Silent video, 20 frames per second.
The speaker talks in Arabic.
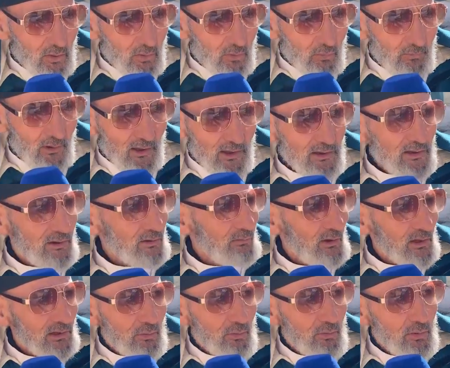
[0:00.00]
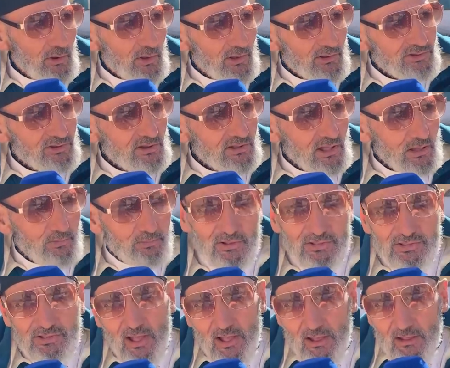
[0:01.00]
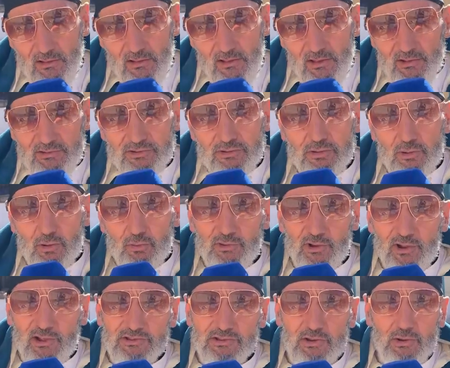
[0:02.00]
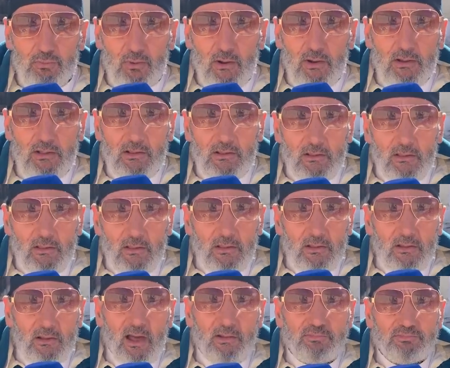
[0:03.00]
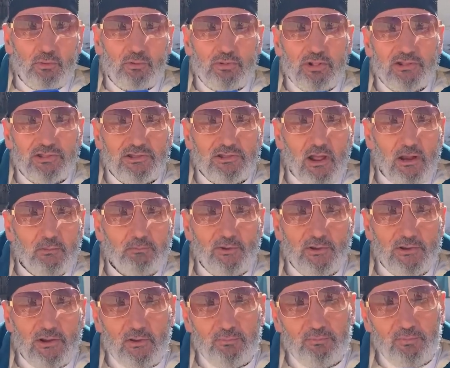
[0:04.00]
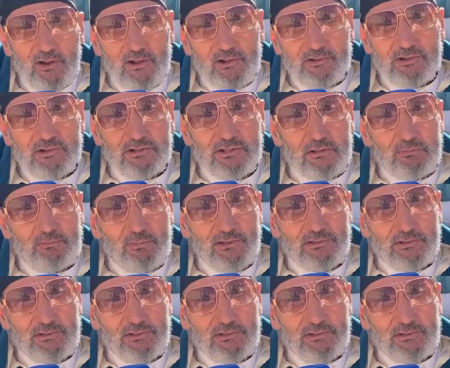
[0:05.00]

باقينا ما نقول لك الجلده دابا طاح الجلده كنا كنشريوها 35 40 الف فرنك الجلده المعده